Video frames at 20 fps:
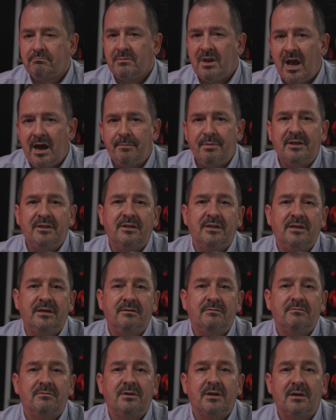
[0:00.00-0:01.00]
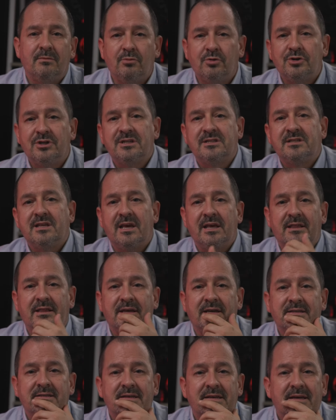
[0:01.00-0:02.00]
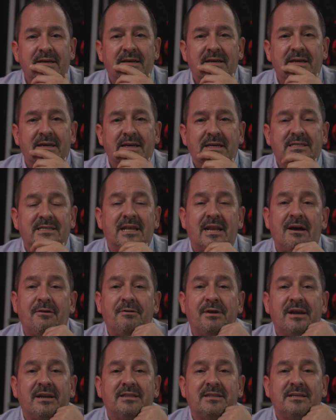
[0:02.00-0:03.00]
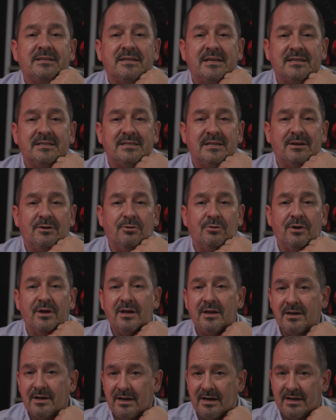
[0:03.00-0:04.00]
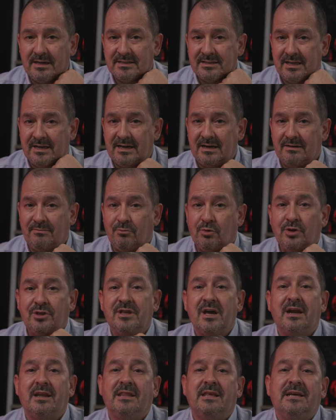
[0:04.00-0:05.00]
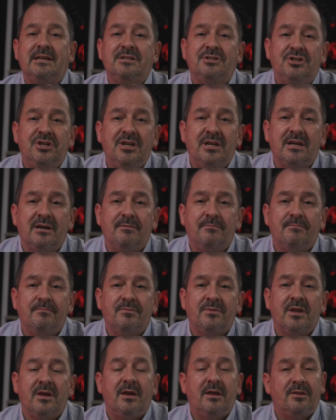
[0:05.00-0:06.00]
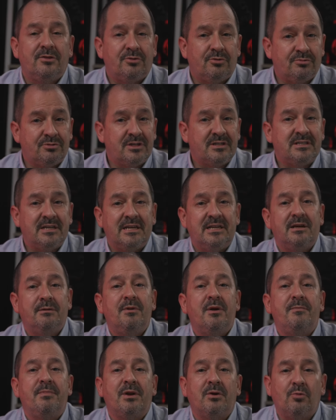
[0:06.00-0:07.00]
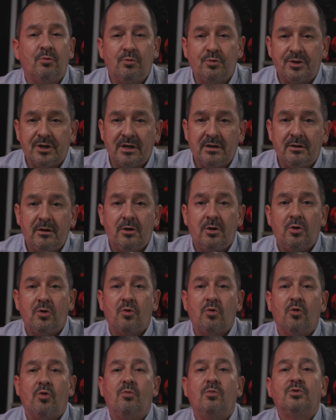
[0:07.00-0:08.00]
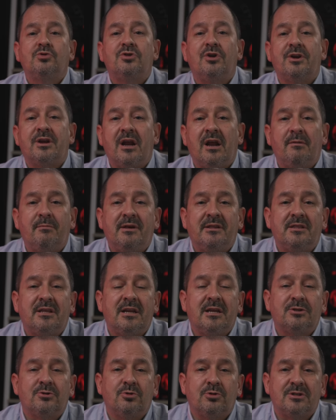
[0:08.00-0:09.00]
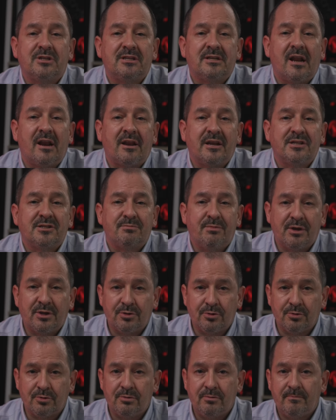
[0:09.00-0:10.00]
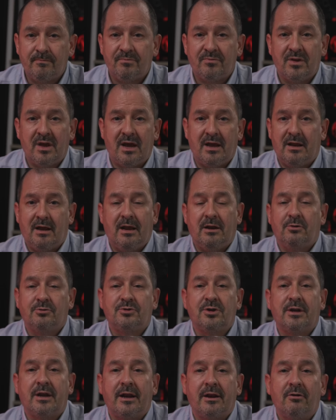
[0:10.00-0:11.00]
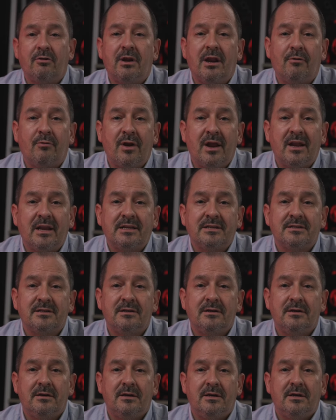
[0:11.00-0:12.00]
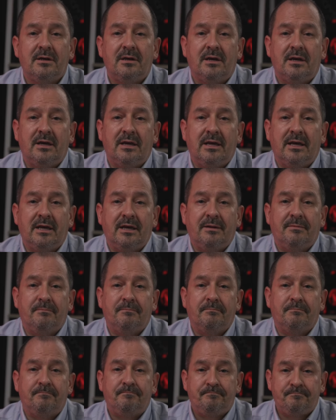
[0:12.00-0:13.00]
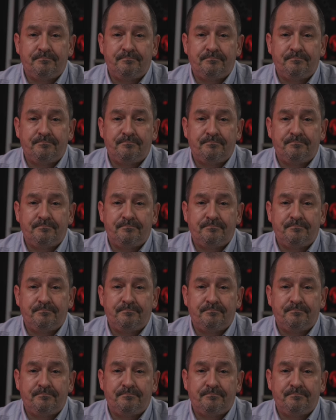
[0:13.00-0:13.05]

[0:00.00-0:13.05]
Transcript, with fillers: aprendí que muchas tiendas están abiertas hasta ahora, hasta muy tarde en China. Entonces ella me pregunta cómo son realmente las cosas al respecto a, los horarios laborales. Em,